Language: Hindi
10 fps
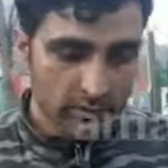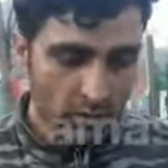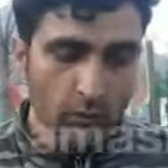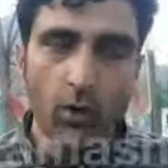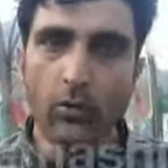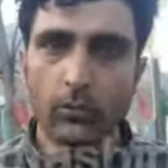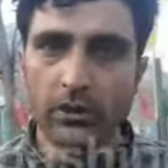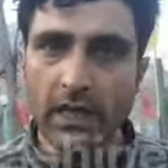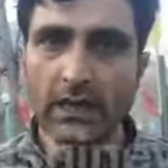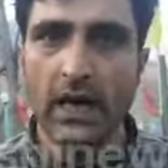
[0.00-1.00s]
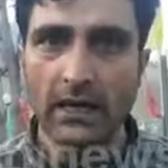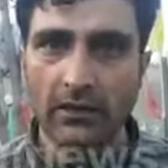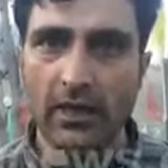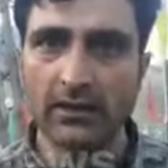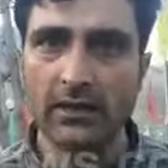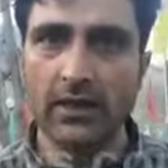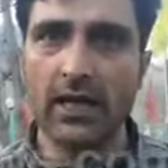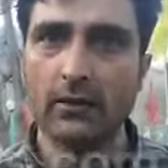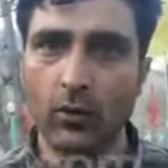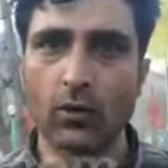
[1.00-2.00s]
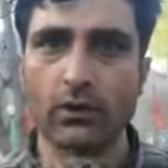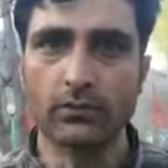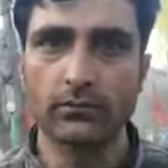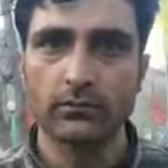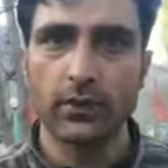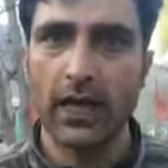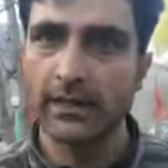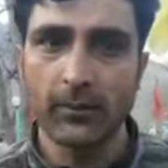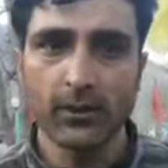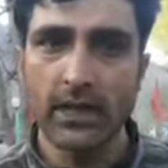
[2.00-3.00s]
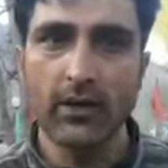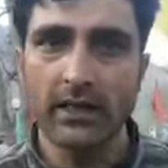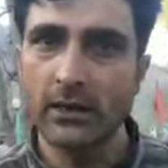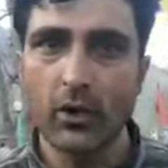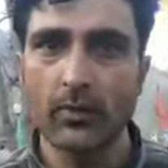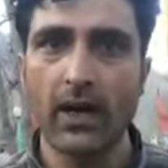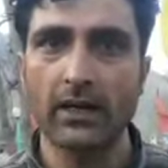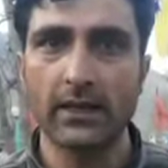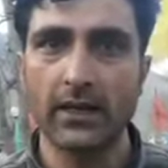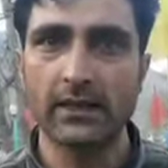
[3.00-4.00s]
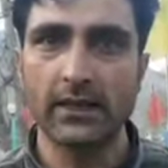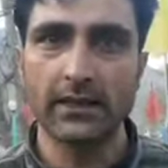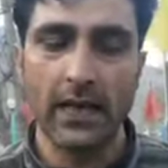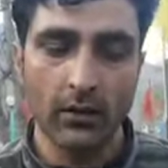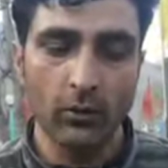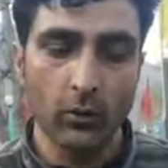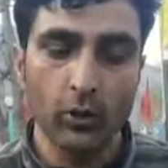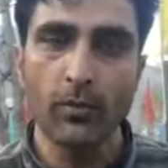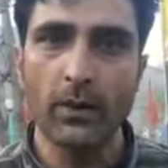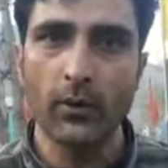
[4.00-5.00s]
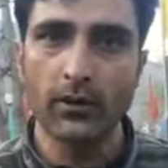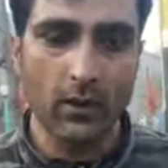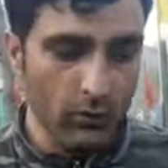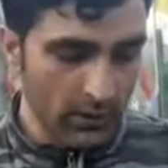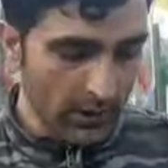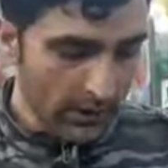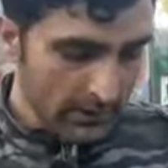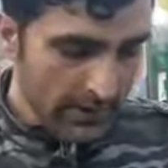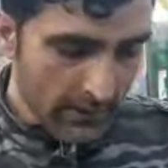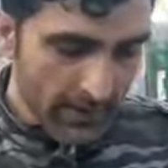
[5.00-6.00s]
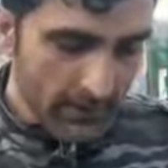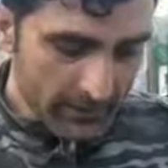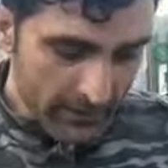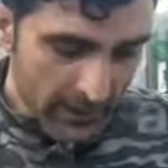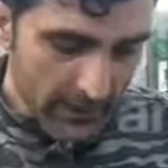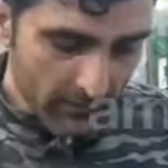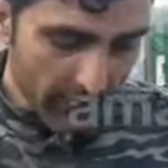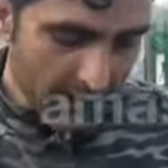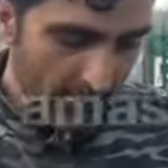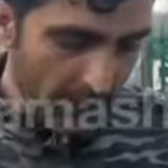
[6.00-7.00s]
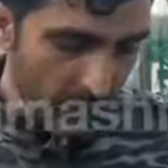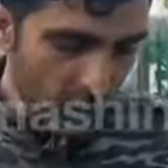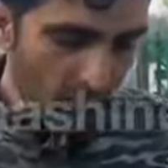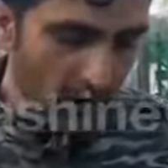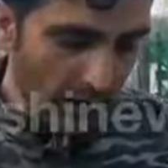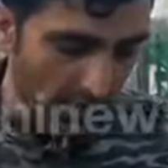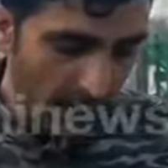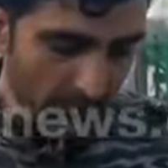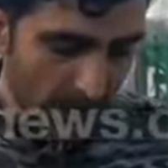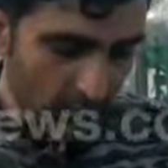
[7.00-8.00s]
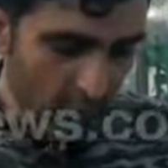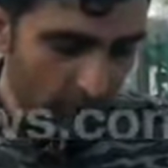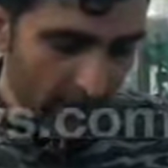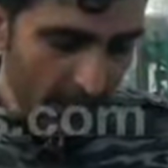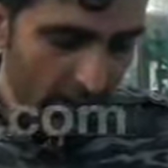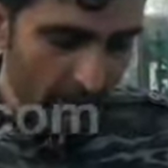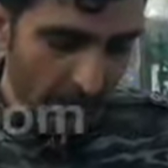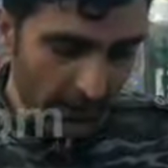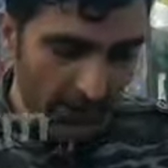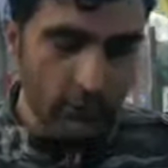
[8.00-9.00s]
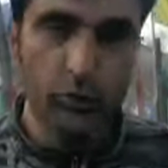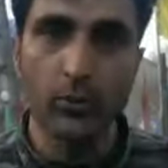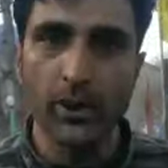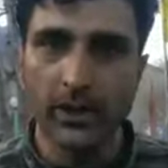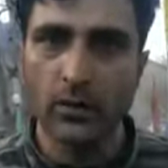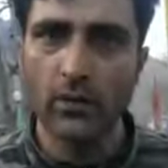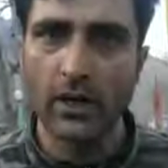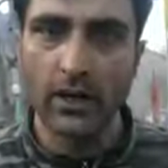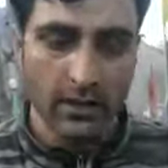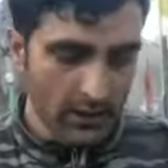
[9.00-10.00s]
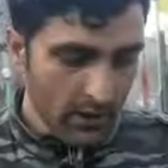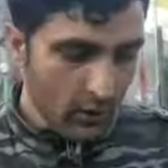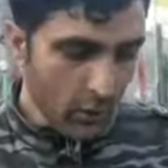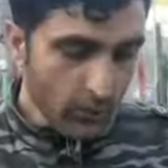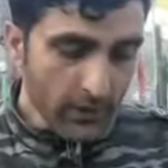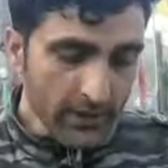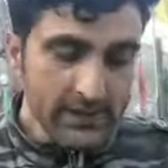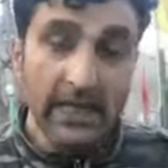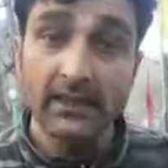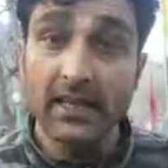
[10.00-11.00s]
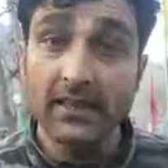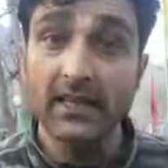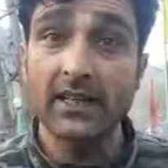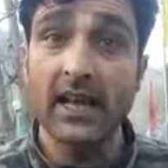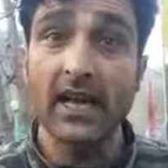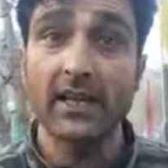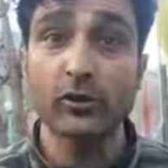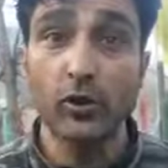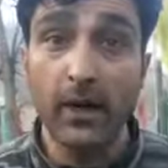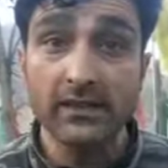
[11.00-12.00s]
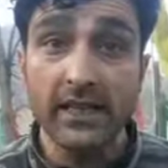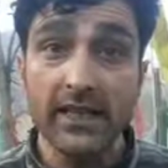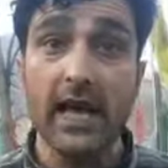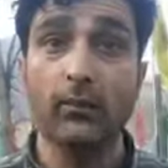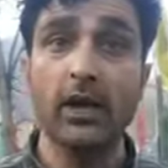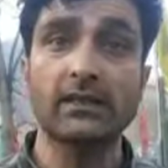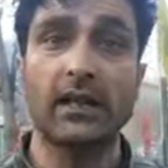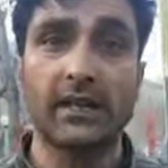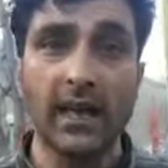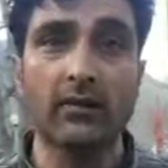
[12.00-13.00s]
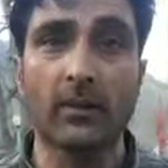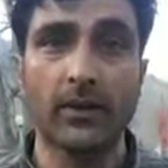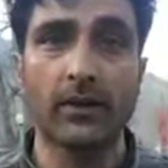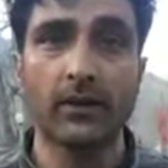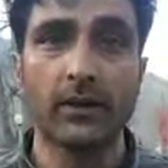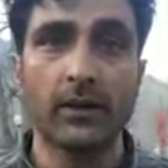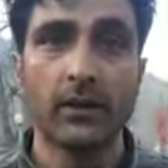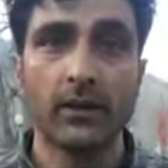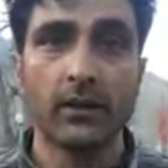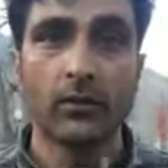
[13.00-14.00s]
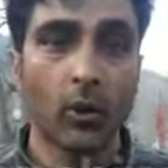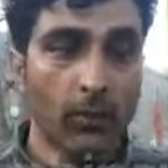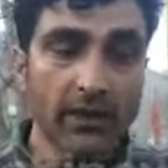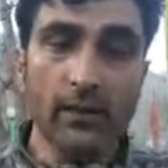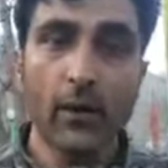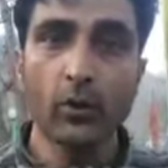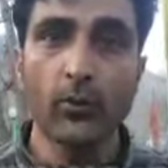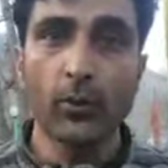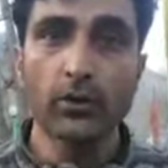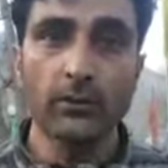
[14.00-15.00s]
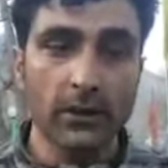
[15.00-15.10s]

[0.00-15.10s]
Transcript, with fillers: तो वो मुझे ला करवा सकता है कोर्ट ऐसे मुझे वहाँ से कोई बाहर नहीं निकाल सकता है उनको मैं बोलता हूँ ये मेरे पास रिकॉर्डिंग पड़ी है मैंने उनको बोला आप लाख खोलो मेरी माँ बाहर है उसको पीटा हुआ है और पुलिस ने इतना तक किया है कि सुबह से ही एम्बुलेंस रखी है वहाँ पे और मैं जब मैं उनको